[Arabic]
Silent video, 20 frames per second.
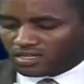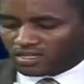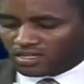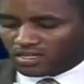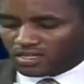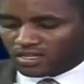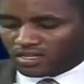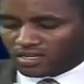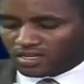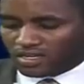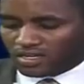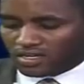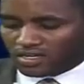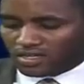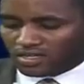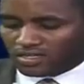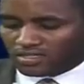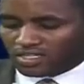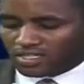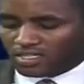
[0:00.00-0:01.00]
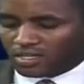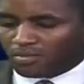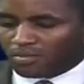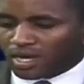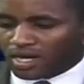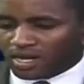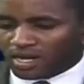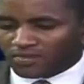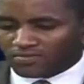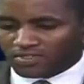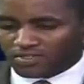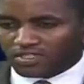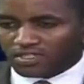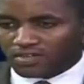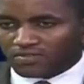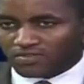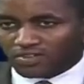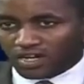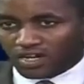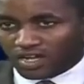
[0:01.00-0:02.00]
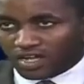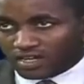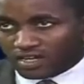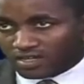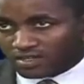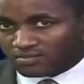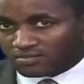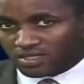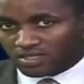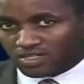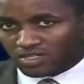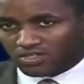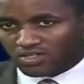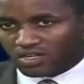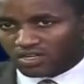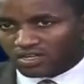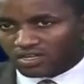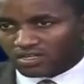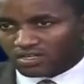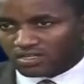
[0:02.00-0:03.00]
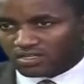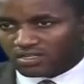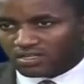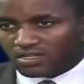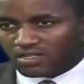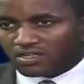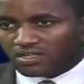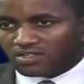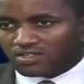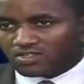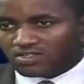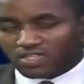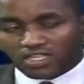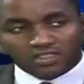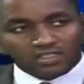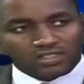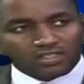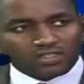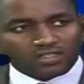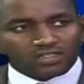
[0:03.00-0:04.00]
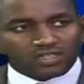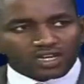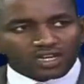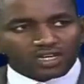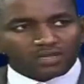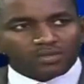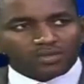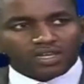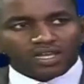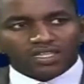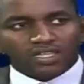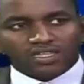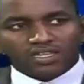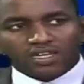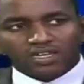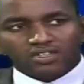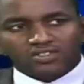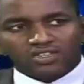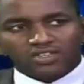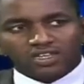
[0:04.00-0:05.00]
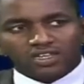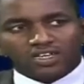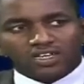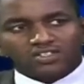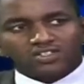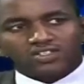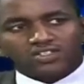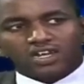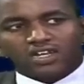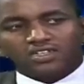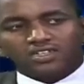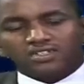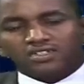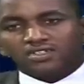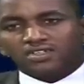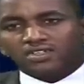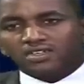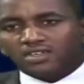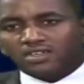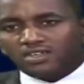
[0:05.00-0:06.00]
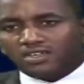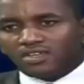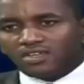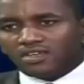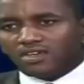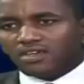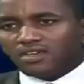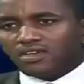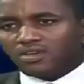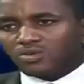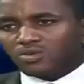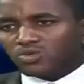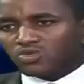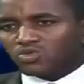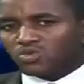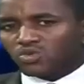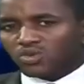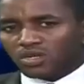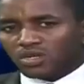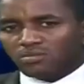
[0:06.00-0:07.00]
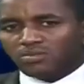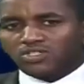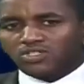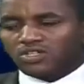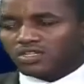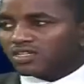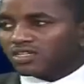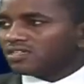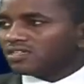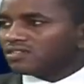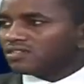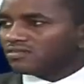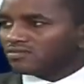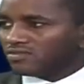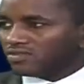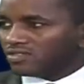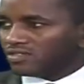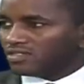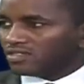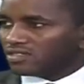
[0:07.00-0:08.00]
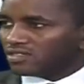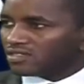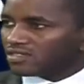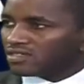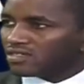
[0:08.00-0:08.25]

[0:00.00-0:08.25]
آه، تتبارى فيه الأفكار من أجل سد تقريبا هذا النقص الناتج عن آه، القصور البشري في